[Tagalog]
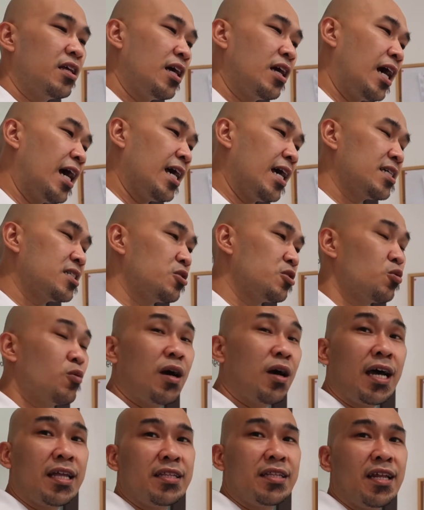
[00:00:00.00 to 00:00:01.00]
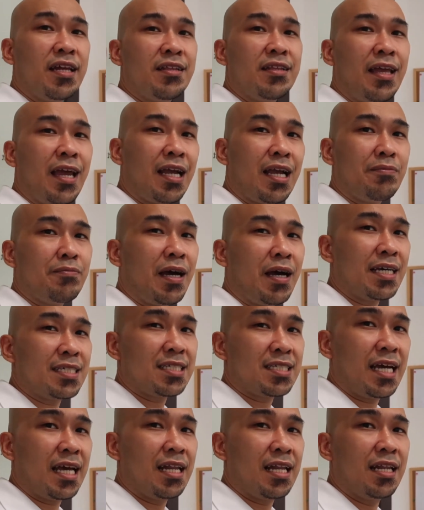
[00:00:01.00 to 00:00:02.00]
as 200
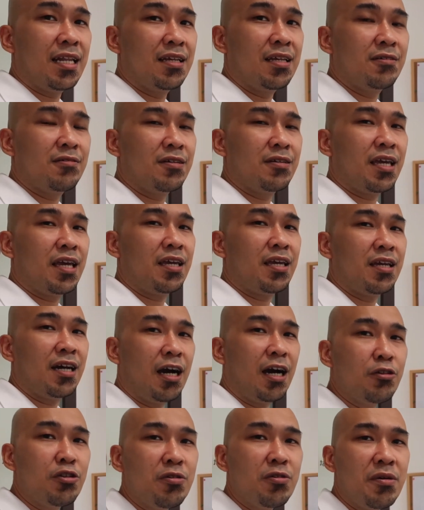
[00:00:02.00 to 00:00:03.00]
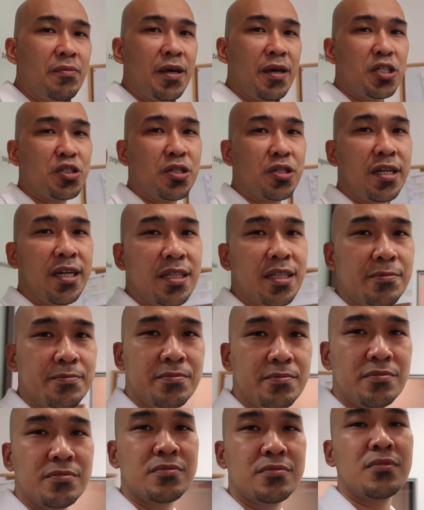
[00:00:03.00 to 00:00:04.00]
decapascal. Okay? How do we measure it?
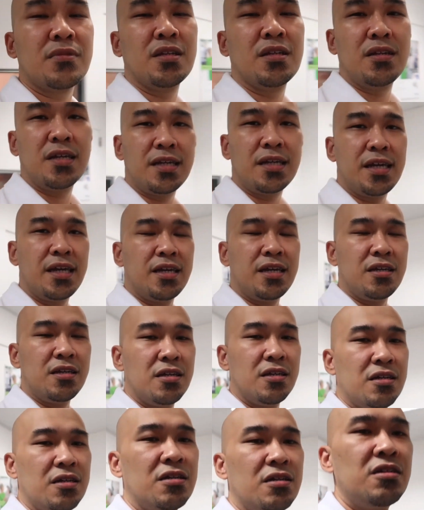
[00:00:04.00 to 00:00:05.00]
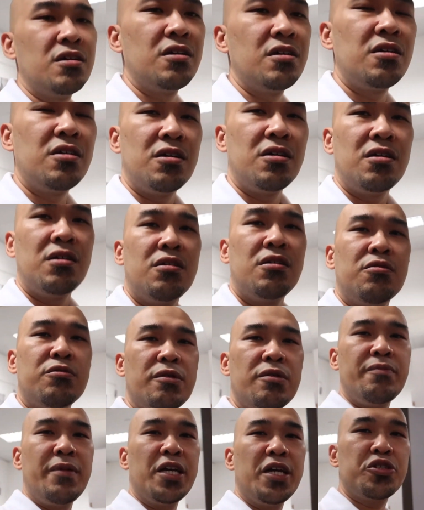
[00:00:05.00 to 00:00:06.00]
Okay.
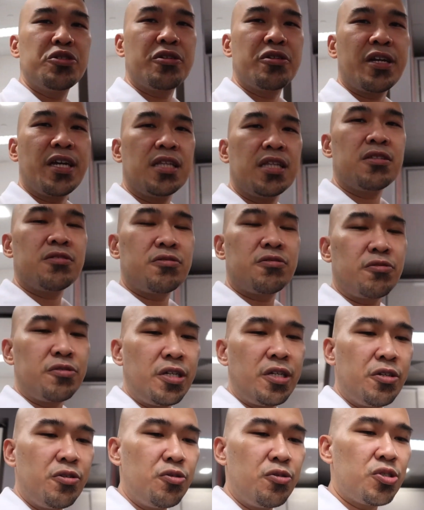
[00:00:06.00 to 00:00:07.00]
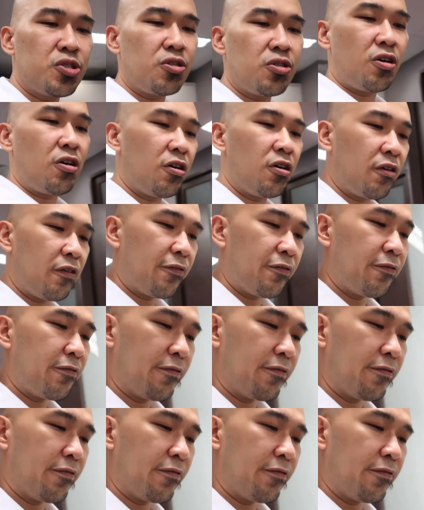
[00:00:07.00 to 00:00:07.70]
We measure it through the use of